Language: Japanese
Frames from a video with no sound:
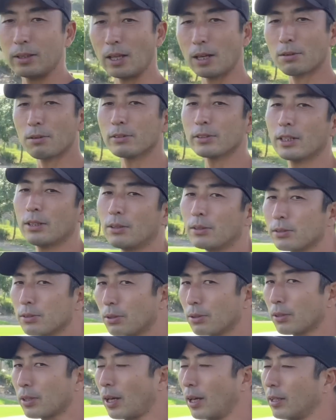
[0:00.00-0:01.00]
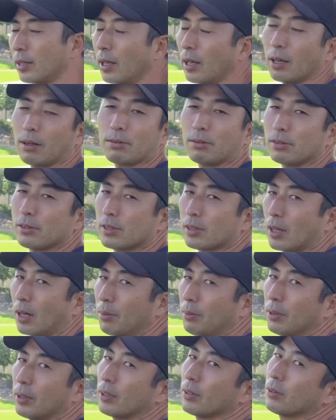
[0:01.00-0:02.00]
猫背の状態でこっち
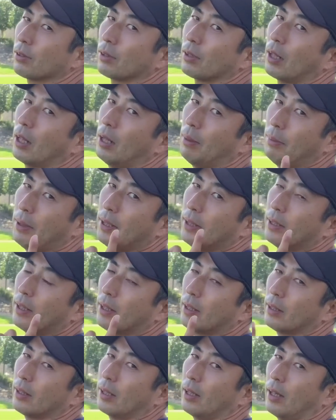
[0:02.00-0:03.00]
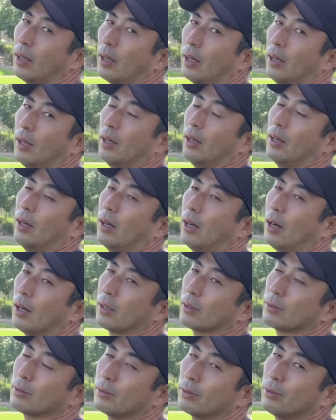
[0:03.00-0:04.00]
側向いてちょっと斜めになって、
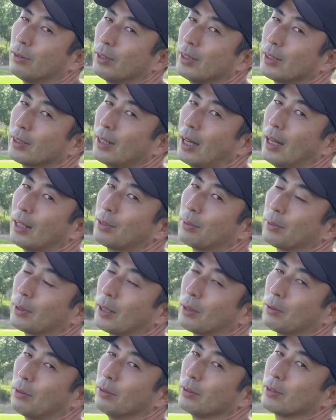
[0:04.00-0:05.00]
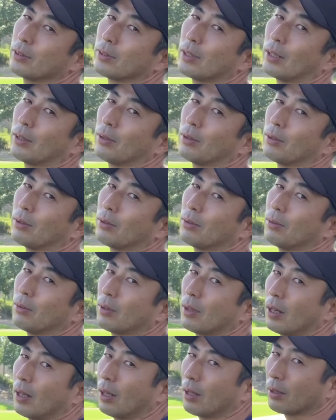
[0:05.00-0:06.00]
動きづらいと思ったらどうするかというと、
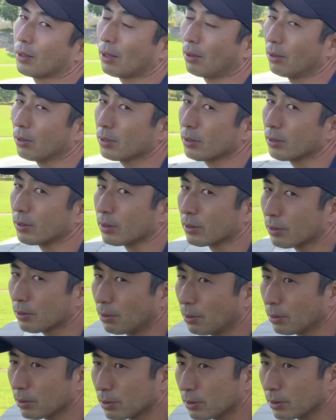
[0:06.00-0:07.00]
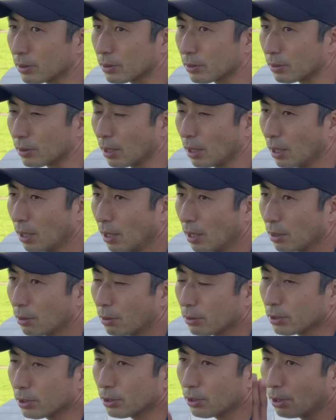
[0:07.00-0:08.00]
こう体を倒すんですよ。こうするんですよね。
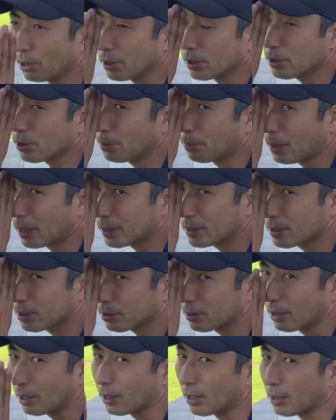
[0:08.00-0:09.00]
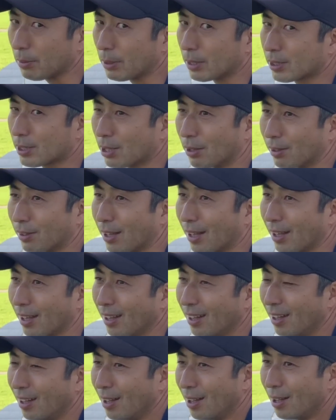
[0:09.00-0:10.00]
こうすると一応まっすぐにはなりますよね。
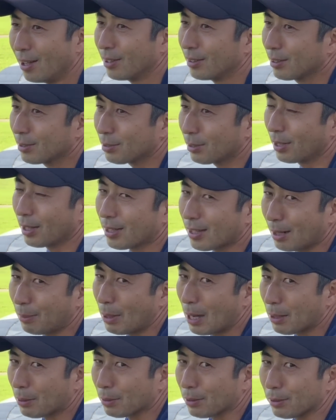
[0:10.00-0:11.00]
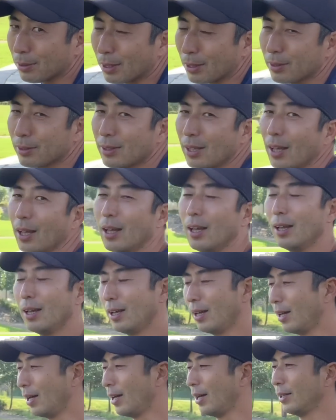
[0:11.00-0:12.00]
それで構えることになる。で、
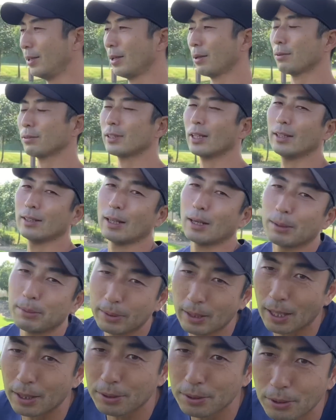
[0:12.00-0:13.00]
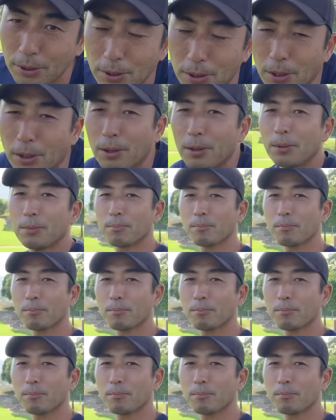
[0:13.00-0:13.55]
猫背になると、